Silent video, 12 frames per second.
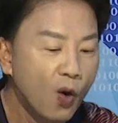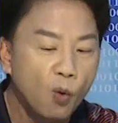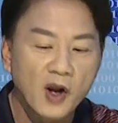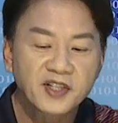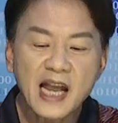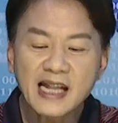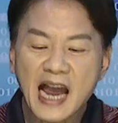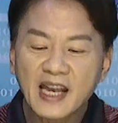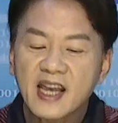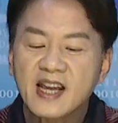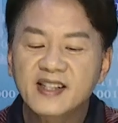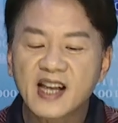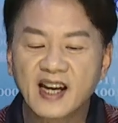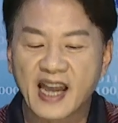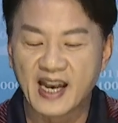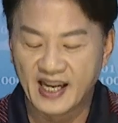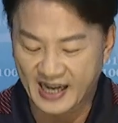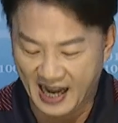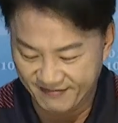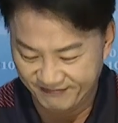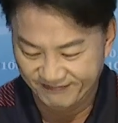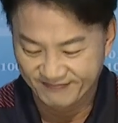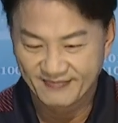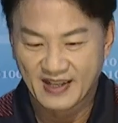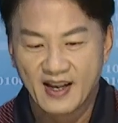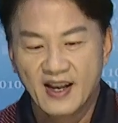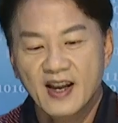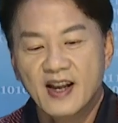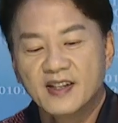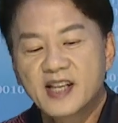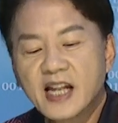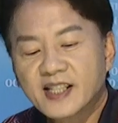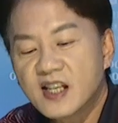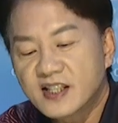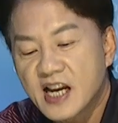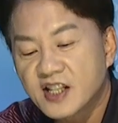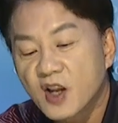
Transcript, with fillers: 我现在印证给你看。这只这